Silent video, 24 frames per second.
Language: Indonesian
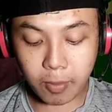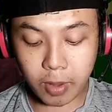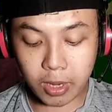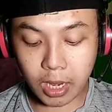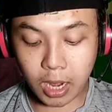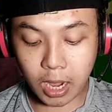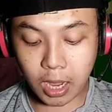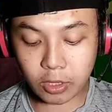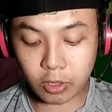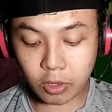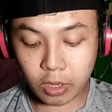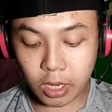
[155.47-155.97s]

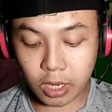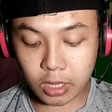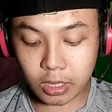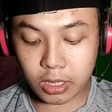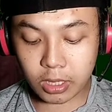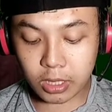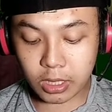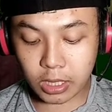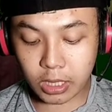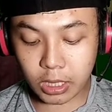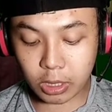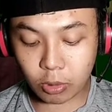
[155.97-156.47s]
barang. Soalnya di
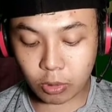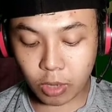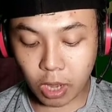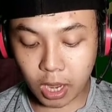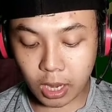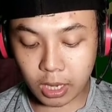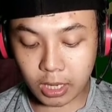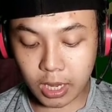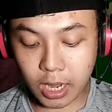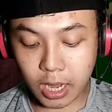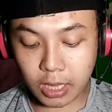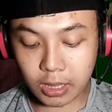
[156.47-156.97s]
sini itu
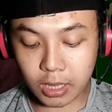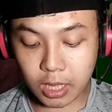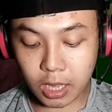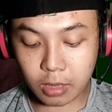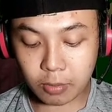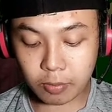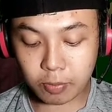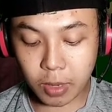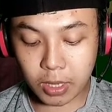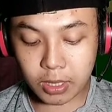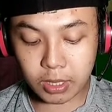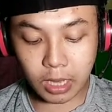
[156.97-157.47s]
nggak
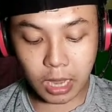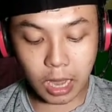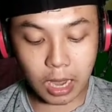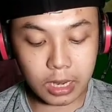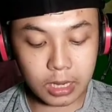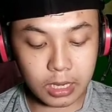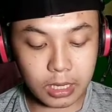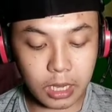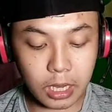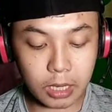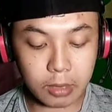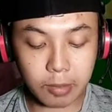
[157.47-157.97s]
kelihatan pas
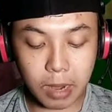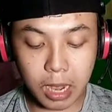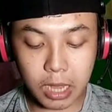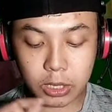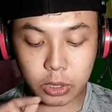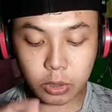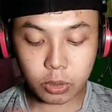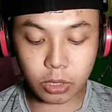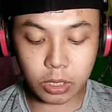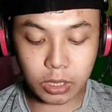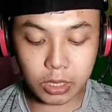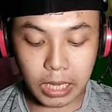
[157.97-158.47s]
kalian
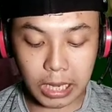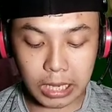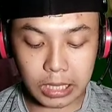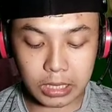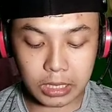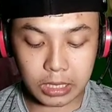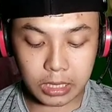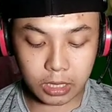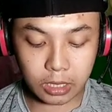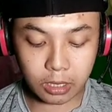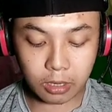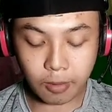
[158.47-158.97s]
masuk ke
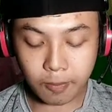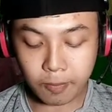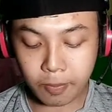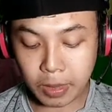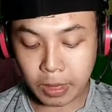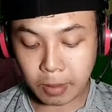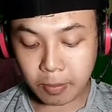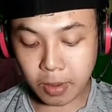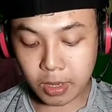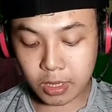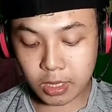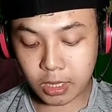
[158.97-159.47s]
dungeon
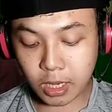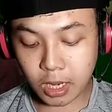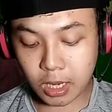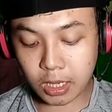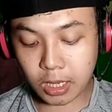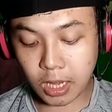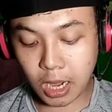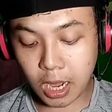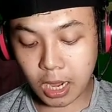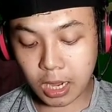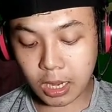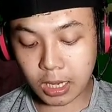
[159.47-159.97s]
pasti kalian
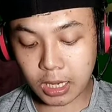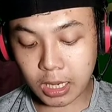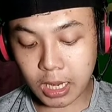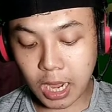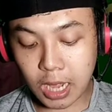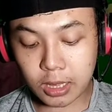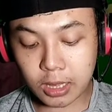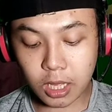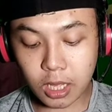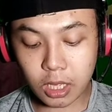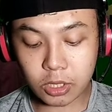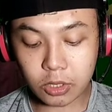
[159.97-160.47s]
nggak
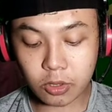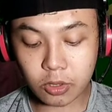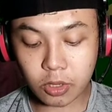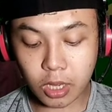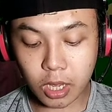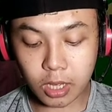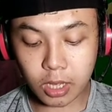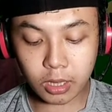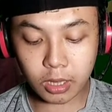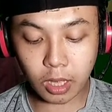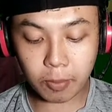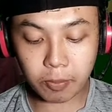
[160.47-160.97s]
kelihatan coy
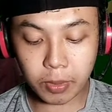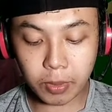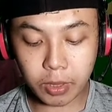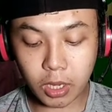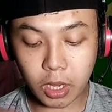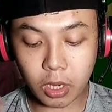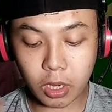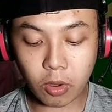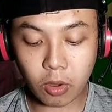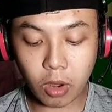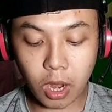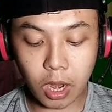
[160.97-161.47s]
ya tapi
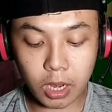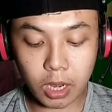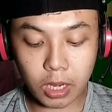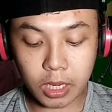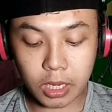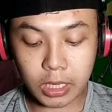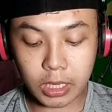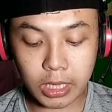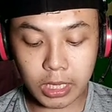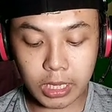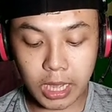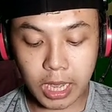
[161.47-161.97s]
kalau
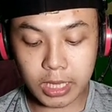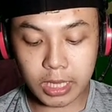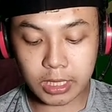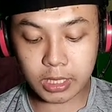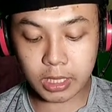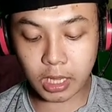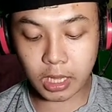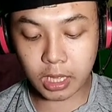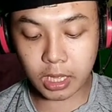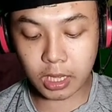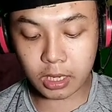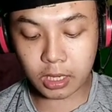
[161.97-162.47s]
kalian
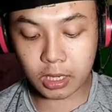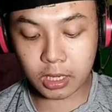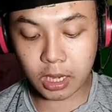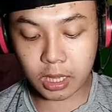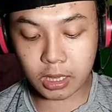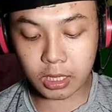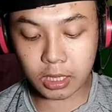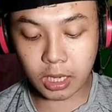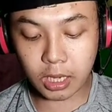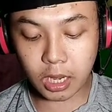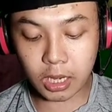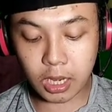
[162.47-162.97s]
digeser
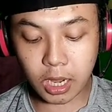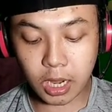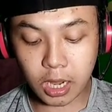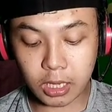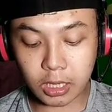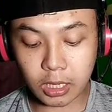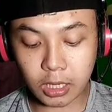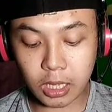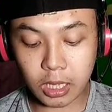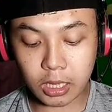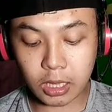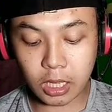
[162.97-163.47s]
nanti kalian
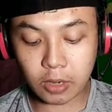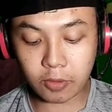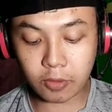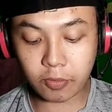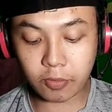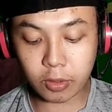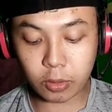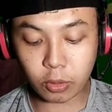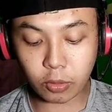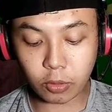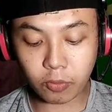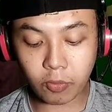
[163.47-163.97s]
akan kelihatan
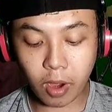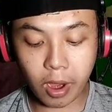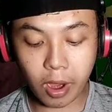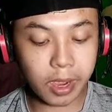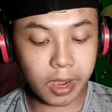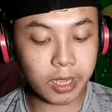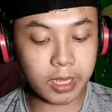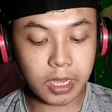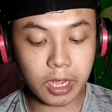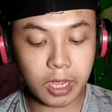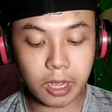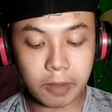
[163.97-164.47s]
fitur
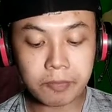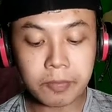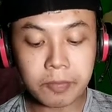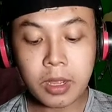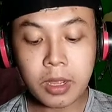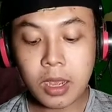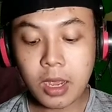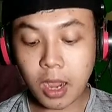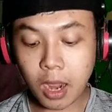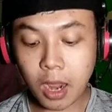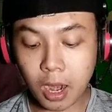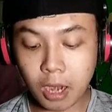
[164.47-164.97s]
fae nya
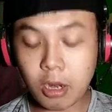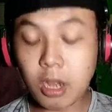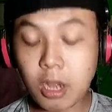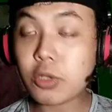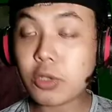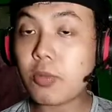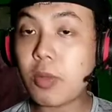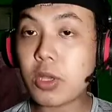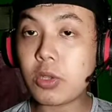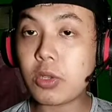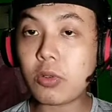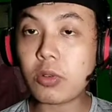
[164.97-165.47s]
kalian
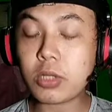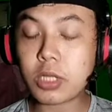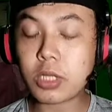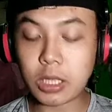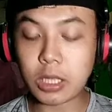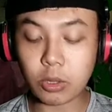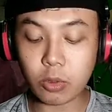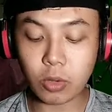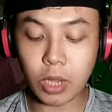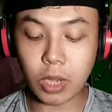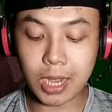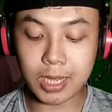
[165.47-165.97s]
langsung masuk ke
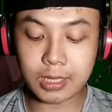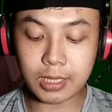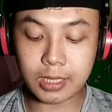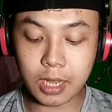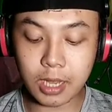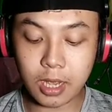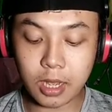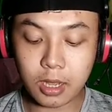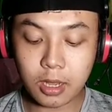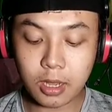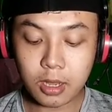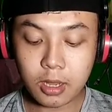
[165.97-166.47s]
situ guys
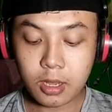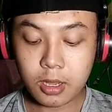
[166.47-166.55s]
ya